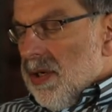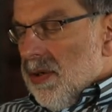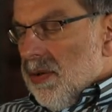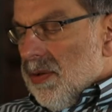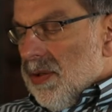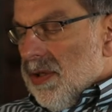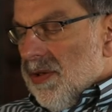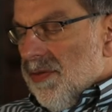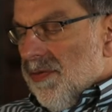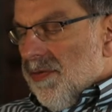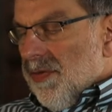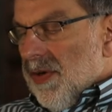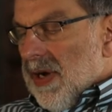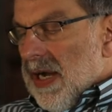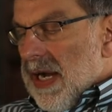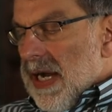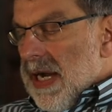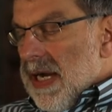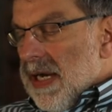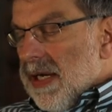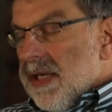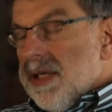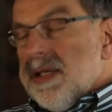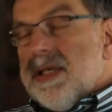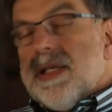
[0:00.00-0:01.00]
und die
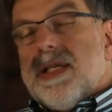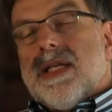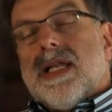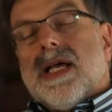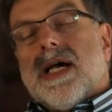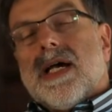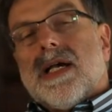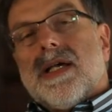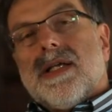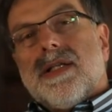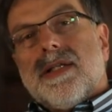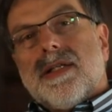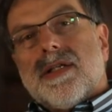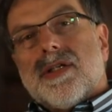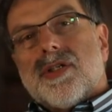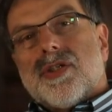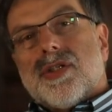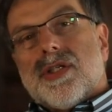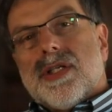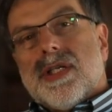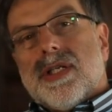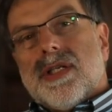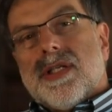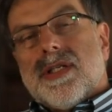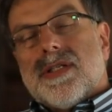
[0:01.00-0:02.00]
Frage, die dahinter
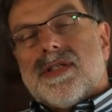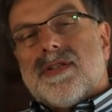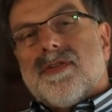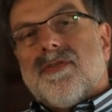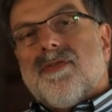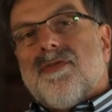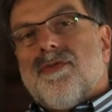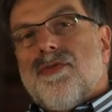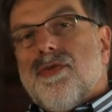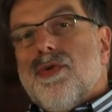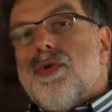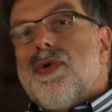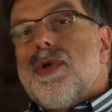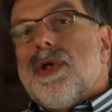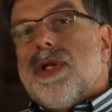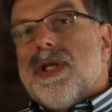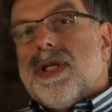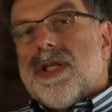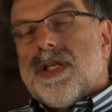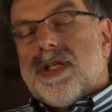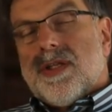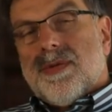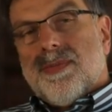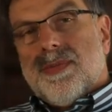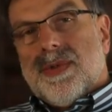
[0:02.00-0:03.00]
steht, ist, fühle
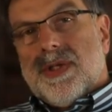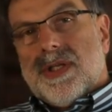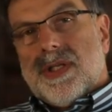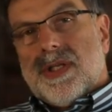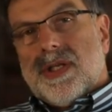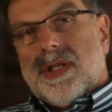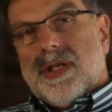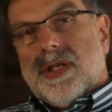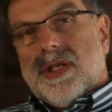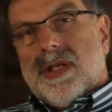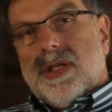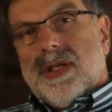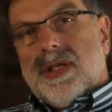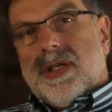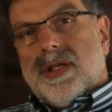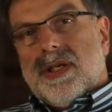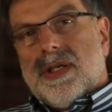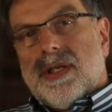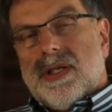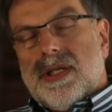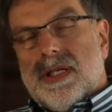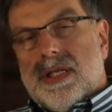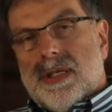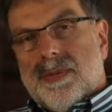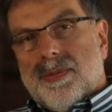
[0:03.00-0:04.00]
ich mich
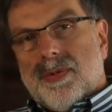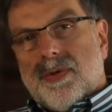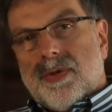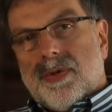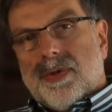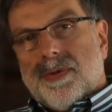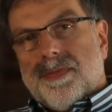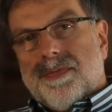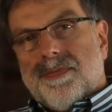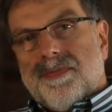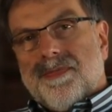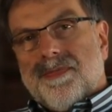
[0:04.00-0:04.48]
geliebt?